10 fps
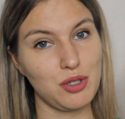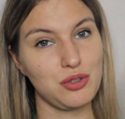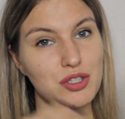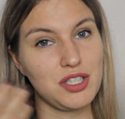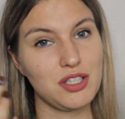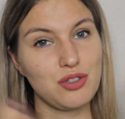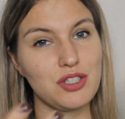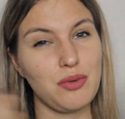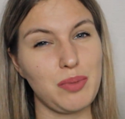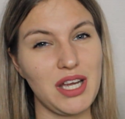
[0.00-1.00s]
Такой
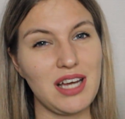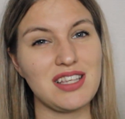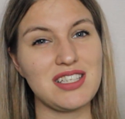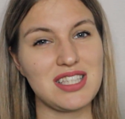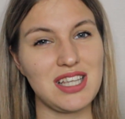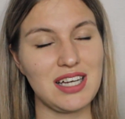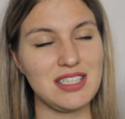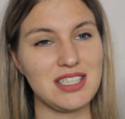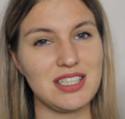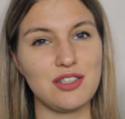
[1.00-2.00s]
цитрусовый, приятный,
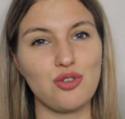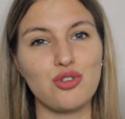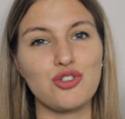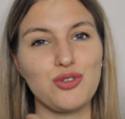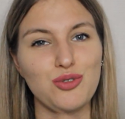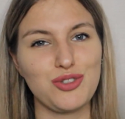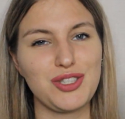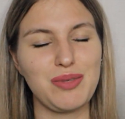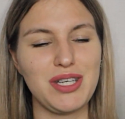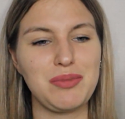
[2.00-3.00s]
сладенький, то, что
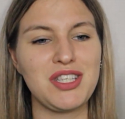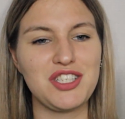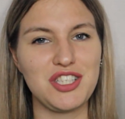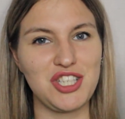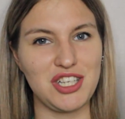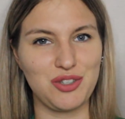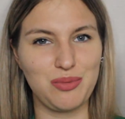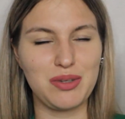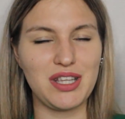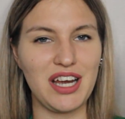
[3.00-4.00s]
нужно мне именно сейчас.
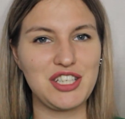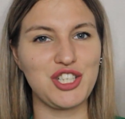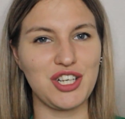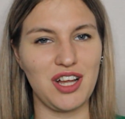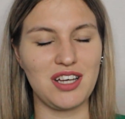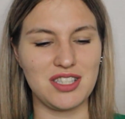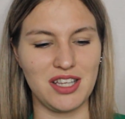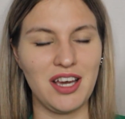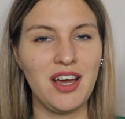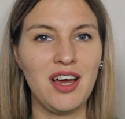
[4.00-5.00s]
Такой бодрящий, классный.